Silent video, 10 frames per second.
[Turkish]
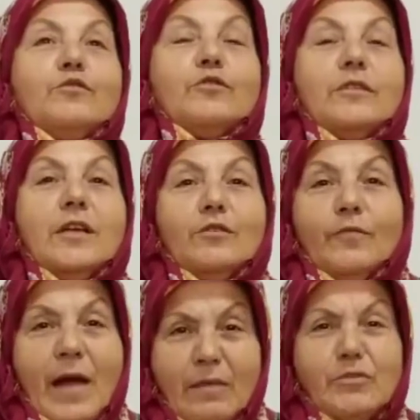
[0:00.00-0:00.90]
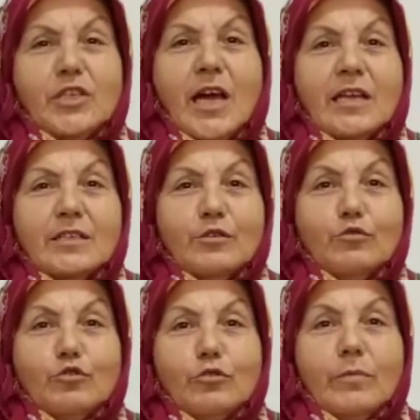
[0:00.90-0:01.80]
Düşün, ne, var mı çaresi
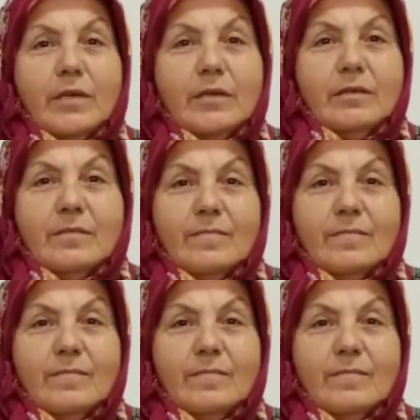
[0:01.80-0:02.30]
düşünmenin?